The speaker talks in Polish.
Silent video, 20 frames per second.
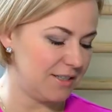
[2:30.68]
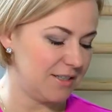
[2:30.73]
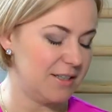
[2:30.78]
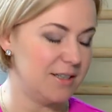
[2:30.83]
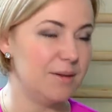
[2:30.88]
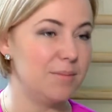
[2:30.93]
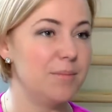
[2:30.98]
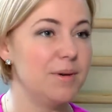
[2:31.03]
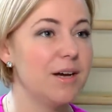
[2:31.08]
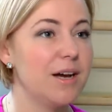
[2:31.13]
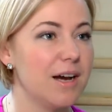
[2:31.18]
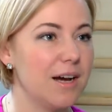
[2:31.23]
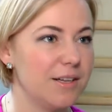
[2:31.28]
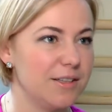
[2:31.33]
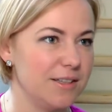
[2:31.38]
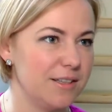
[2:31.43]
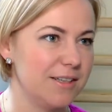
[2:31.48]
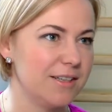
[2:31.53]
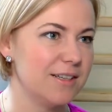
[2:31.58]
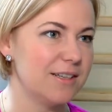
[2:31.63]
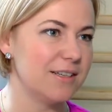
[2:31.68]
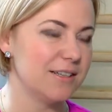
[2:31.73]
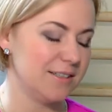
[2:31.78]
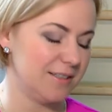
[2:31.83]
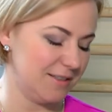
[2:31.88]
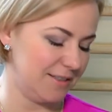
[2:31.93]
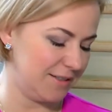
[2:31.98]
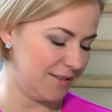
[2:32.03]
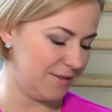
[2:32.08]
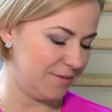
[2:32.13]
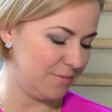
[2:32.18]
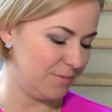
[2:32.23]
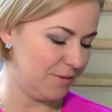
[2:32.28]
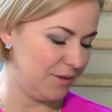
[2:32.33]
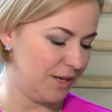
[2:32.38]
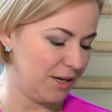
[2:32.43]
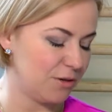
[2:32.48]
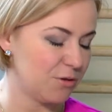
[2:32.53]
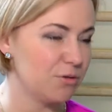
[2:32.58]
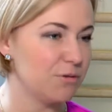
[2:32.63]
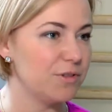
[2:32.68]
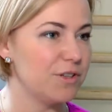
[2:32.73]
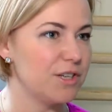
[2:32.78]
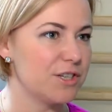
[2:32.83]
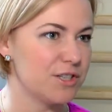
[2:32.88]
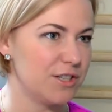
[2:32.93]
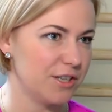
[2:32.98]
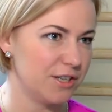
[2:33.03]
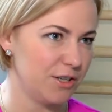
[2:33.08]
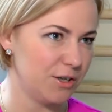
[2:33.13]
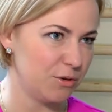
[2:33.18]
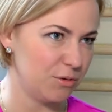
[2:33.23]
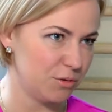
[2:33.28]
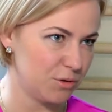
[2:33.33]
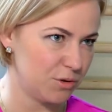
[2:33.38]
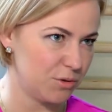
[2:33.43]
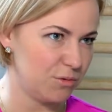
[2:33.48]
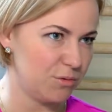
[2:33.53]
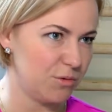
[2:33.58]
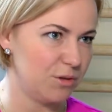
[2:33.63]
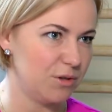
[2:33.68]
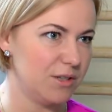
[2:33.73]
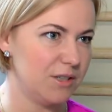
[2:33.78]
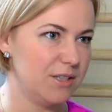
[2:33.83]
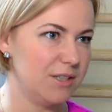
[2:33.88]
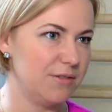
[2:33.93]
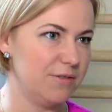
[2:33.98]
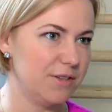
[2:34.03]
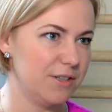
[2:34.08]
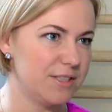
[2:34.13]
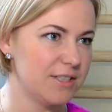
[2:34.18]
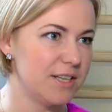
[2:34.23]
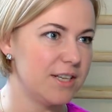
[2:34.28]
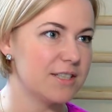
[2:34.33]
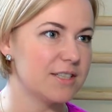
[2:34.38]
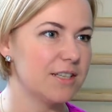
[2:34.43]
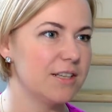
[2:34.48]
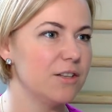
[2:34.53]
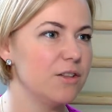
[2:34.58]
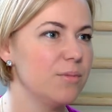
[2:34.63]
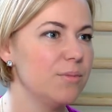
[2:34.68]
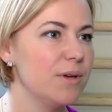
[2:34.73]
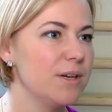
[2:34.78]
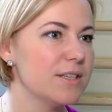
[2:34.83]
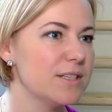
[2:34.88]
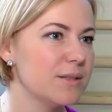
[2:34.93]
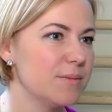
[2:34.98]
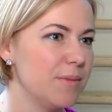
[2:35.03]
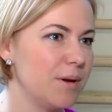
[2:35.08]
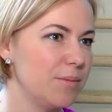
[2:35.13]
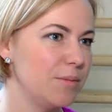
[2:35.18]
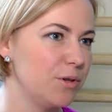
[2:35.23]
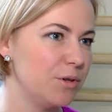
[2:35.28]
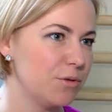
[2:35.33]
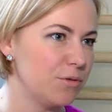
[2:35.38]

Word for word: e, mechanik, jak również technik usług fryzjerskich. Natomiast mamy